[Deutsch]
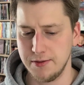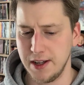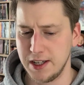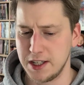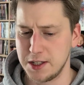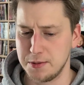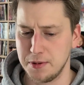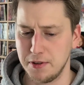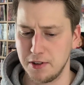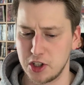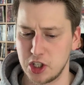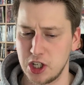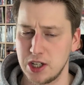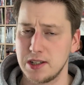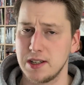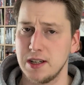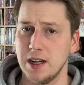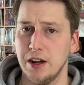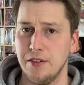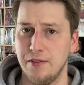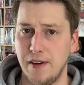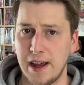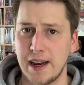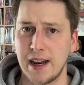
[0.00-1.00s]
Werde ich mir wahrscheinlich in
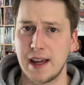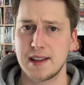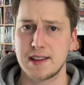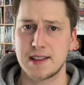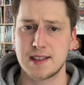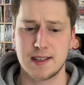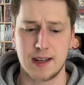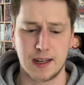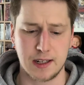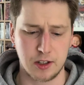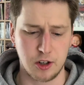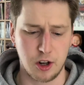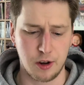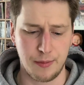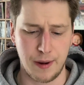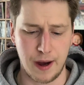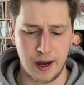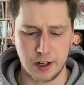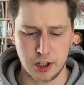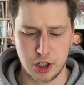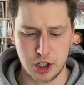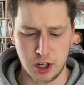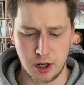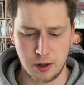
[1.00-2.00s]
der Weihnachtszeit
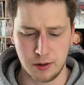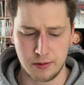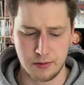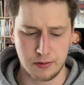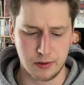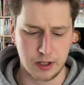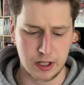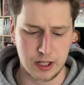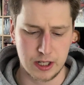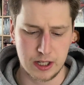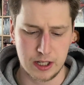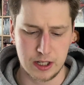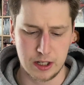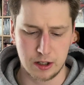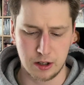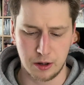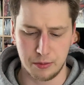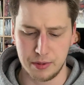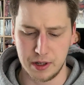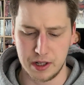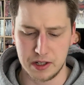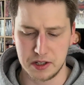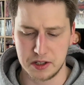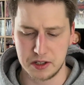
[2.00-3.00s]
nochmal anschauen, die
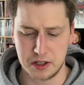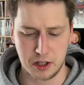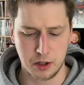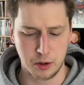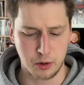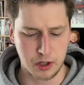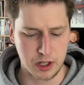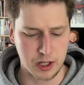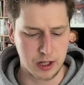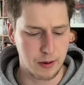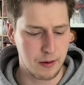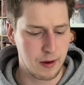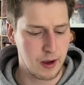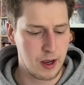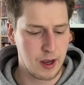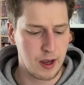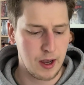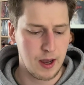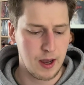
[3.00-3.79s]
komplette Trilogie.